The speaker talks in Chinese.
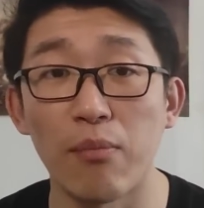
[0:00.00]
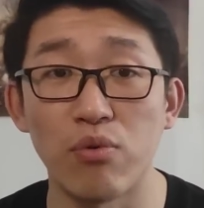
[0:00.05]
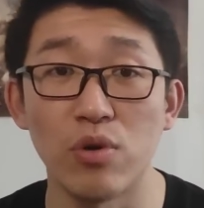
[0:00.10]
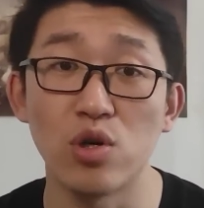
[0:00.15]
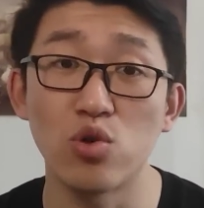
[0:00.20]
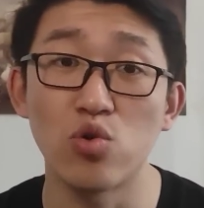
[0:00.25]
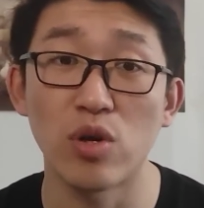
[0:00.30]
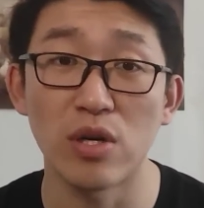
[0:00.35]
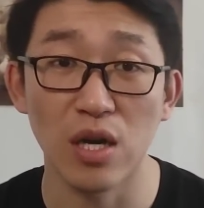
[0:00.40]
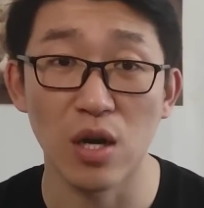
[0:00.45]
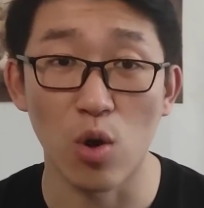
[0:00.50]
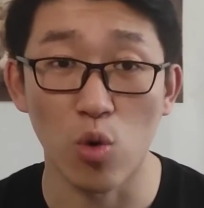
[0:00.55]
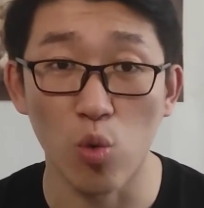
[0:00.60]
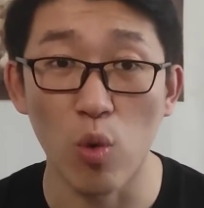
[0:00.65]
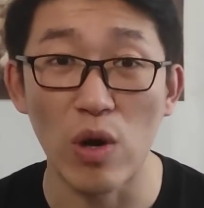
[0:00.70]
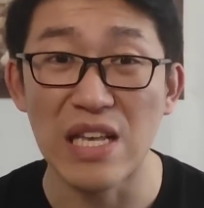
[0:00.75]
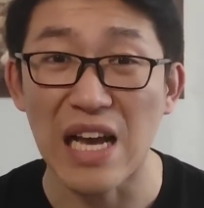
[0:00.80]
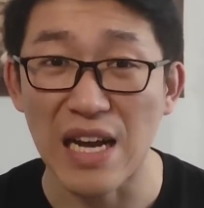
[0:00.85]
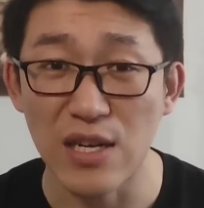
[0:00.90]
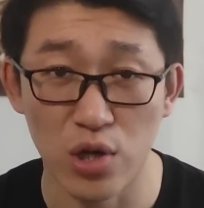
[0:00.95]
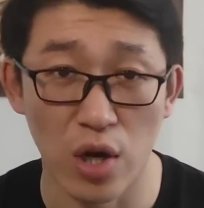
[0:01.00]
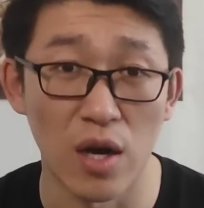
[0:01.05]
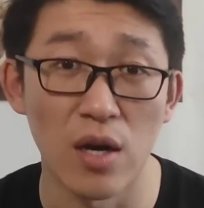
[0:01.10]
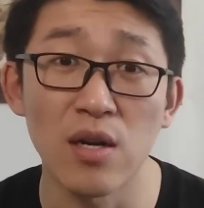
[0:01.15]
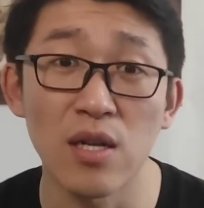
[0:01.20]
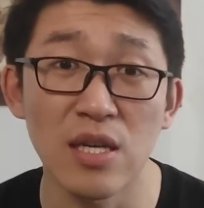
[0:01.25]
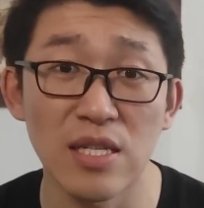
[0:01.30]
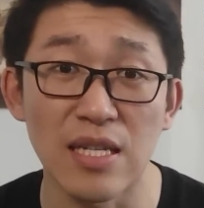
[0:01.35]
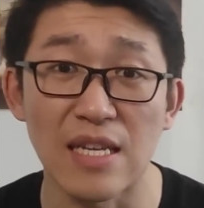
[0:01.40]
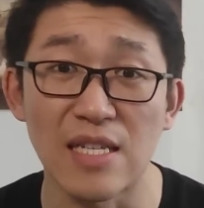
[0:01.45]
不是说这个国家
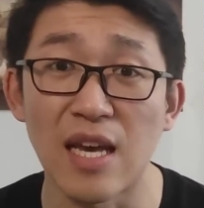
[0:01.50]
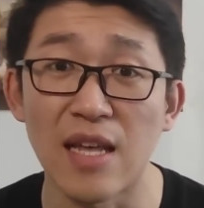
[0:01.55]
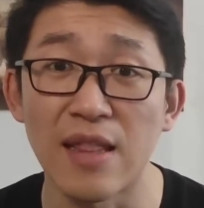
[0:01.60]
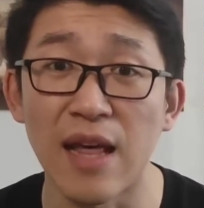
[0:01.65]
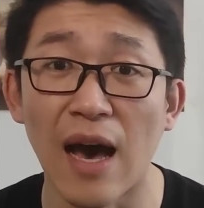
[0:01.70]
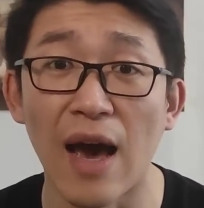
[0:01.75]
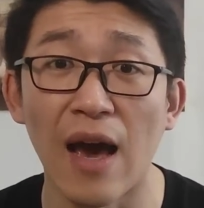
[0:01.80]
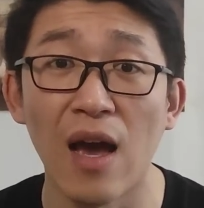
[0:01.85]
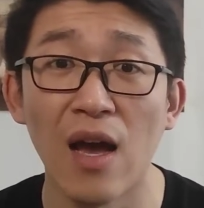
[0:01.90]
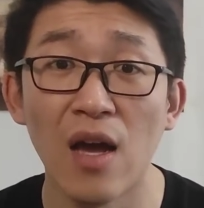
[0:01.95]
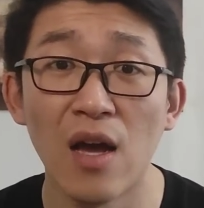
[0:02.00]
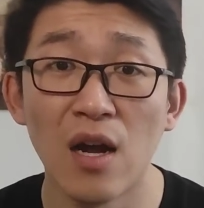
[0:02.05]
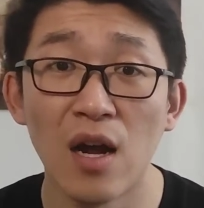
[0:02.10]
成立在现代